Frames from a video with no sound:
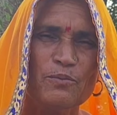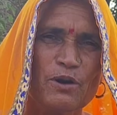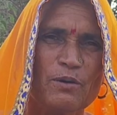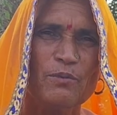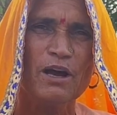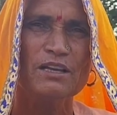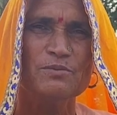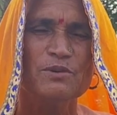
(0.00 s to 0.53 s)

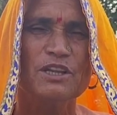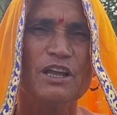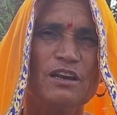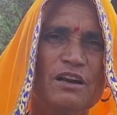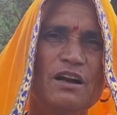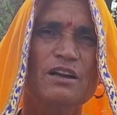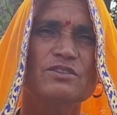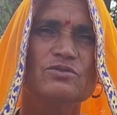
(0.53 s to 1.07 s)
राम आज मैं थाने
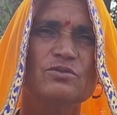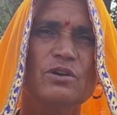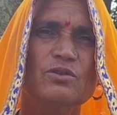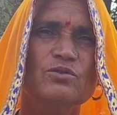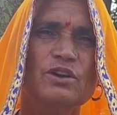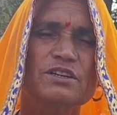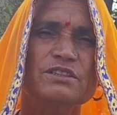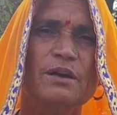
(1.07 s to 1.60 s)
कहानी
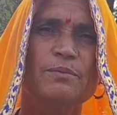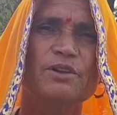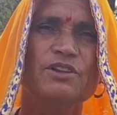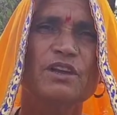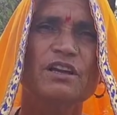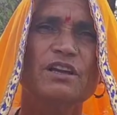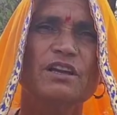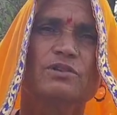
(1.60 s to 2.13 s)
सुनाऊँ
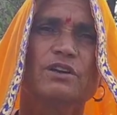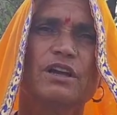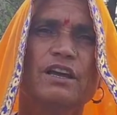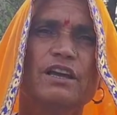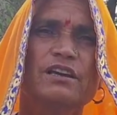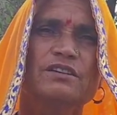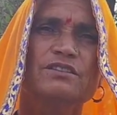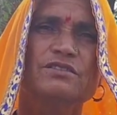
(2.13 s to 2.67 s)
रक्षाबंधन की
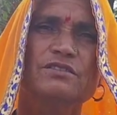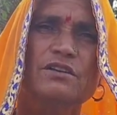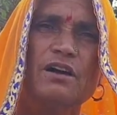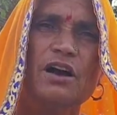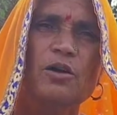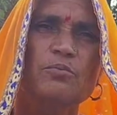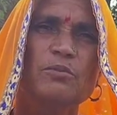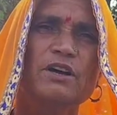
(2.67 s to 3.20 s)
एक
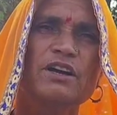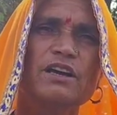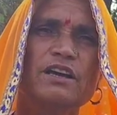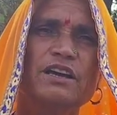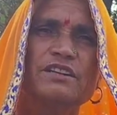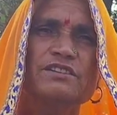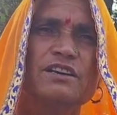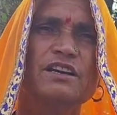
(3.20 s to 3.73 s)
गांव में
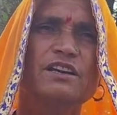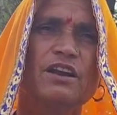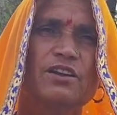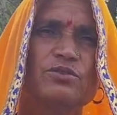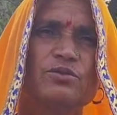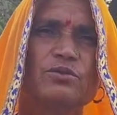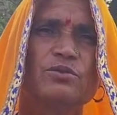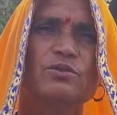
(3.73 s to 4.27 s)
एक सेठ रह
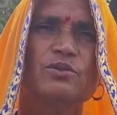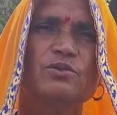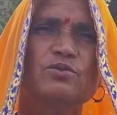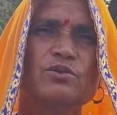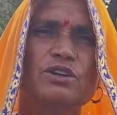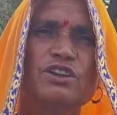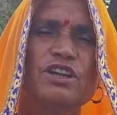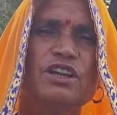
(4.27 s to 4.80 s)

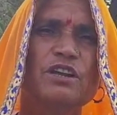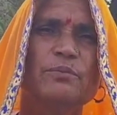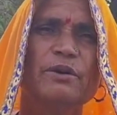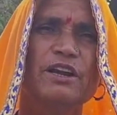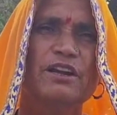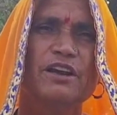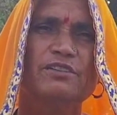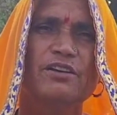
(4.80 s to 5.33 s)
उनका तीन
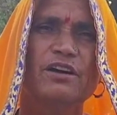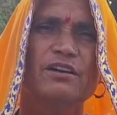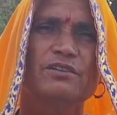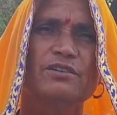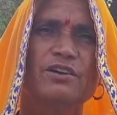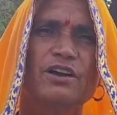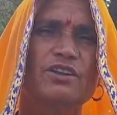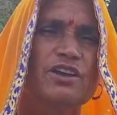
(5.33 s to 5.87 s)
बेटा था
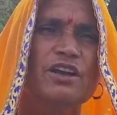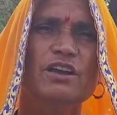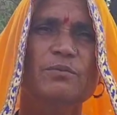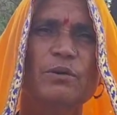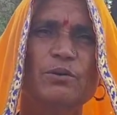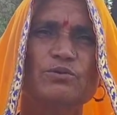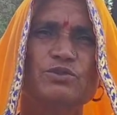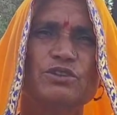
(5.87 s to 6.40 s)
और तीन
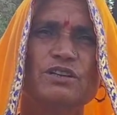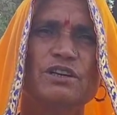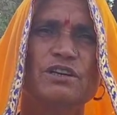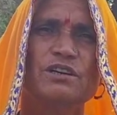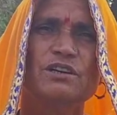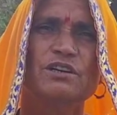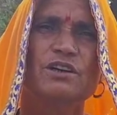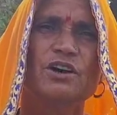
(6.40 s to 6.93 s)
बहू सी
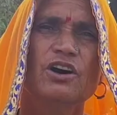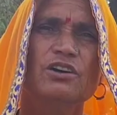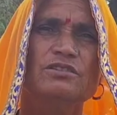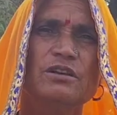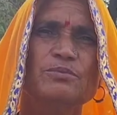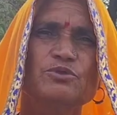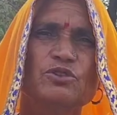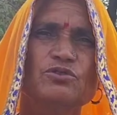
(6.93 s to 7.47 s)
और
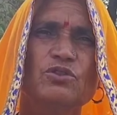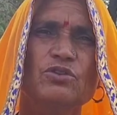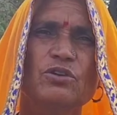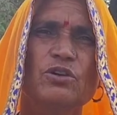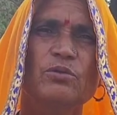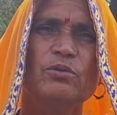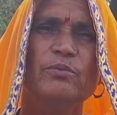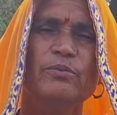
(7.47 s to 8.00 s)
सबसे
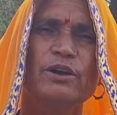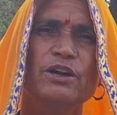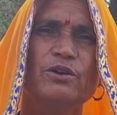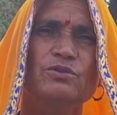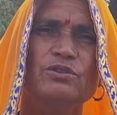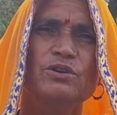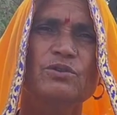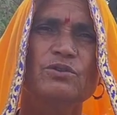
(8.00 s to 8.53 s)
छोटो
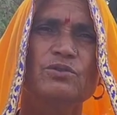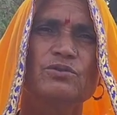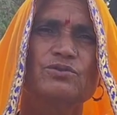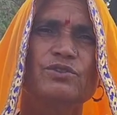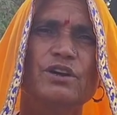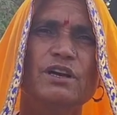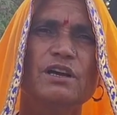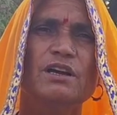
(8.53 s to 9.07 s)
बेटो था
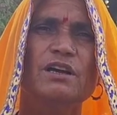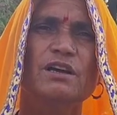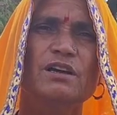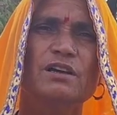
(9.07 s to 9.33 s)
जैके